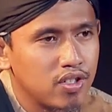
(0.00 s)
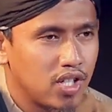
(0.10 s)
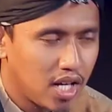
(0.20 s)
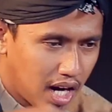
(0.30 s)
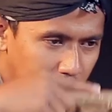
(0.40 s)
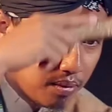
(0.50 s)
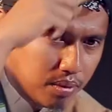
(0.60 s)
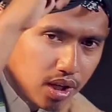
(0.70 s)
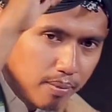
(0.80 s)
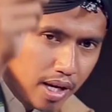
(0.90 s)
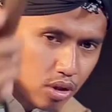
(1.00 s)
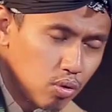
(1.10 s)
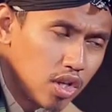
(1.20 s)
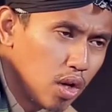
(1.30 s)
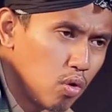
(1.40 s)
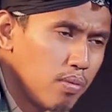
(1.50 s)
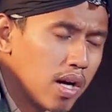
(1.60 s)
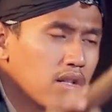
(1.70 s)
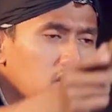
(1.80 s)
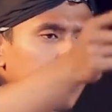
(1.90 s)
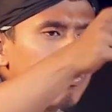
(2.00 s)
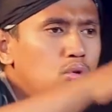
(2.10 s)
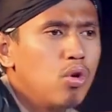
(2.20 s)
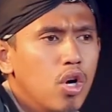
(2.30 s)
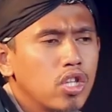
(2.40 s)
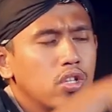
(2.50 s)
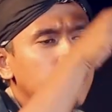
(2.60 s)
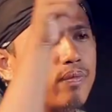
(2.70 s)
sehingga kalian bisa masuk dari lubang tersebut.